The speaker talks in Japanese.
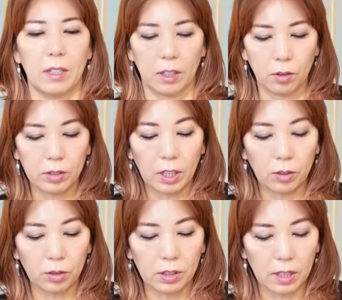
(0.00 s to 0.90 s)
気をつけ
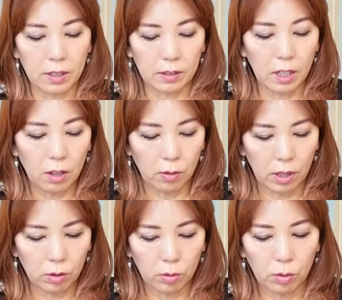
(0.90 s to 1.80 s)
ることで対策が
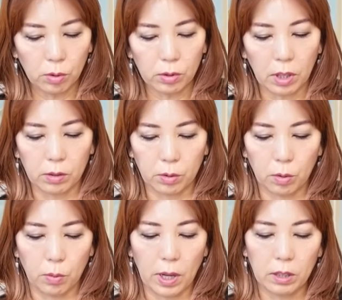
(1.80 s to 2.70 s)
ワンドの5の逆
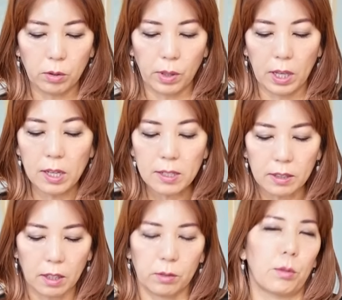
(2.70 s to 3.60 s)
と
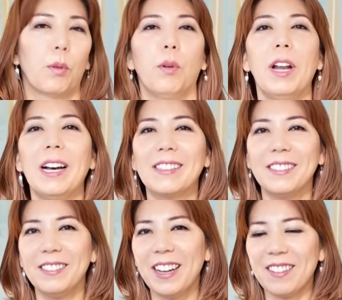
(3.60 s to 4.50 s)
ワンドエース逆と、
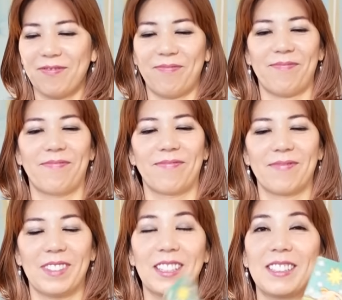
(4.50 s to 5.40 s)
オラクルは
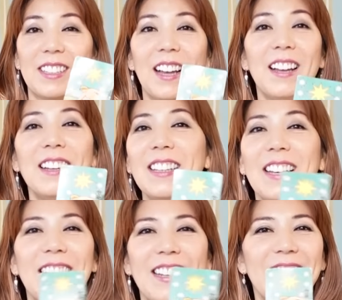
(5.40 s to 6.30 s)
スター
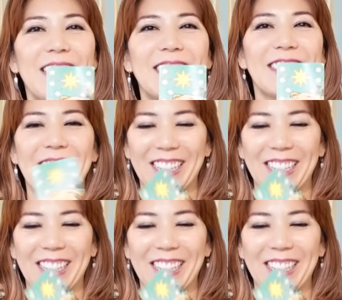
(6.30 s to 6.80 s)
です。